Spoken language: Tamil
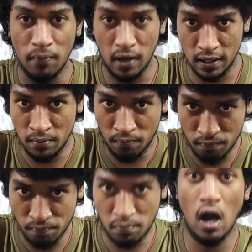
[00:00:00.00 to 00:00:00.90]
அந்த
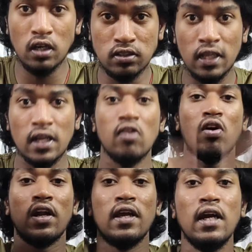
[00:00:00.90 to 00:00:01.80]
அந்த பாக்ஸ்ல
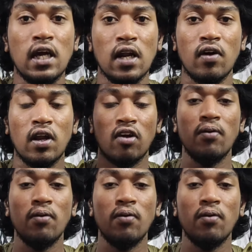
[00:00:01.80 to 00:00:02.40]
இருந்து உங்களோட எடுக்கிற